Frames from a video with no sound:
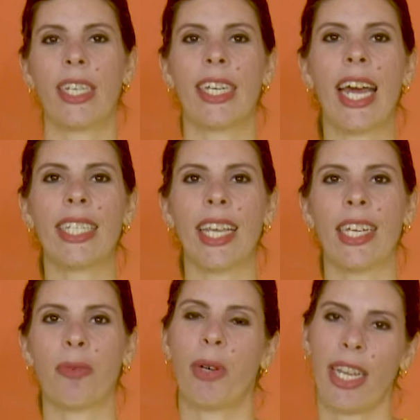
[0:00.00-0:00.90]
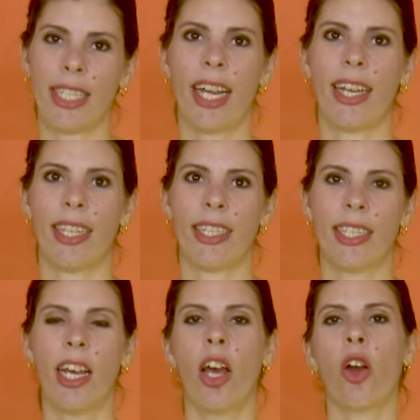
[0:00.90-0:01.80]
Gracias, buenas
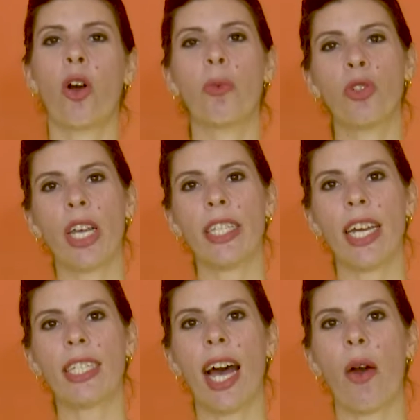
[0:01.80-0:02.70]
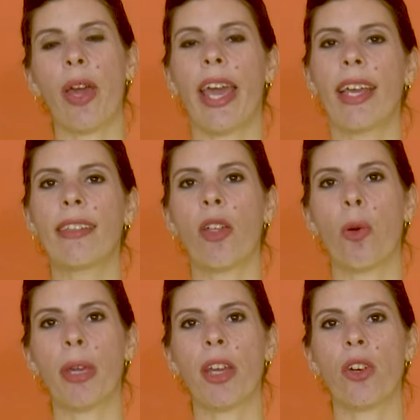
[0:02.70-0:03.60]
tardes. Como usted ya sabe, este
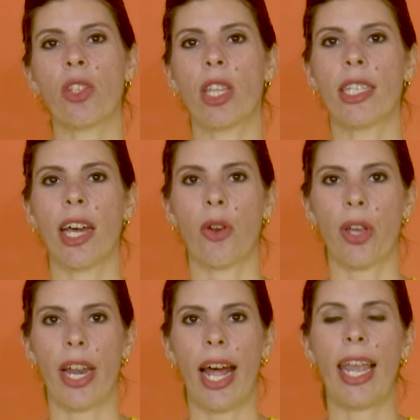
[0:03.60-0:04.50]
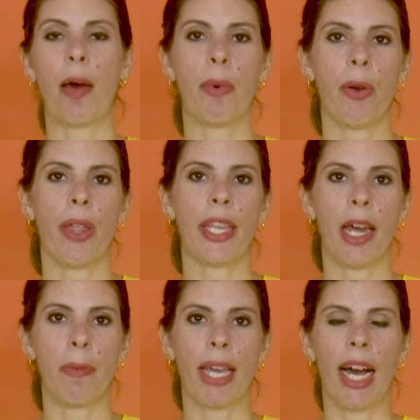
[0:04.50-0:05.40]
domingo se desarrollará la prueba
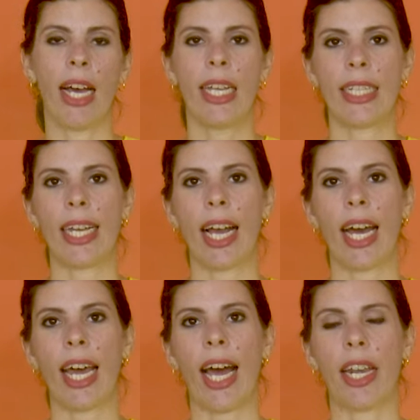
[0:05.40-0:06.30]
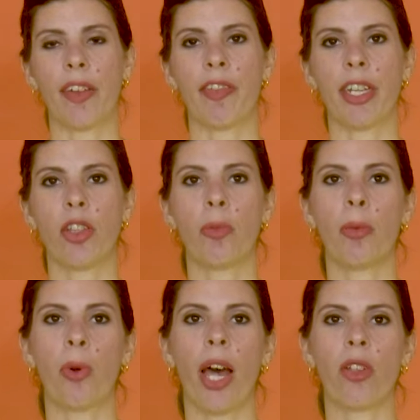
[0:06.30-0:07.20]
dinámica de cara al referendo
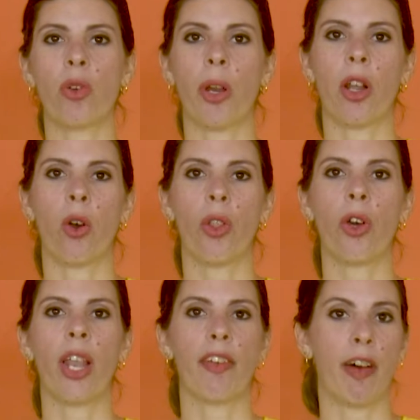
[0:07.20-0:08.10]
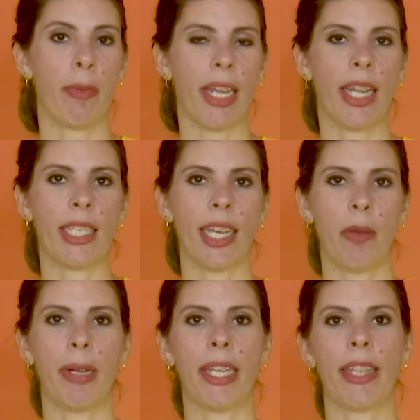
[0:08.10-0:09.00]
popular sobre el Código de las Familias,
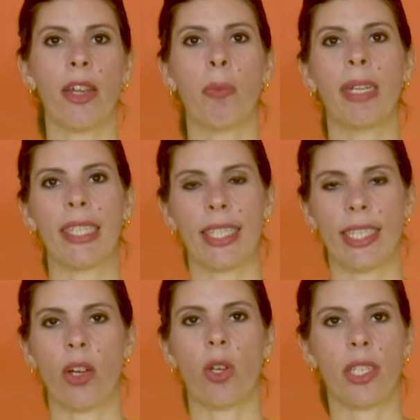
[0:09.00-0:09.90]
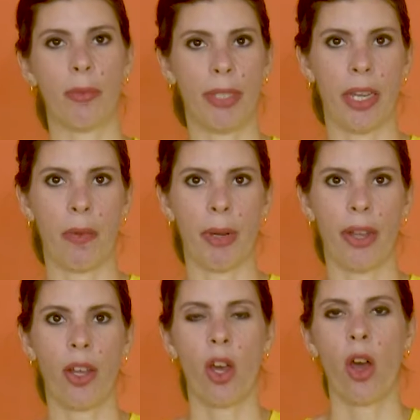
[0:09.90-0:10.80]
el venidero 25 de septiembre.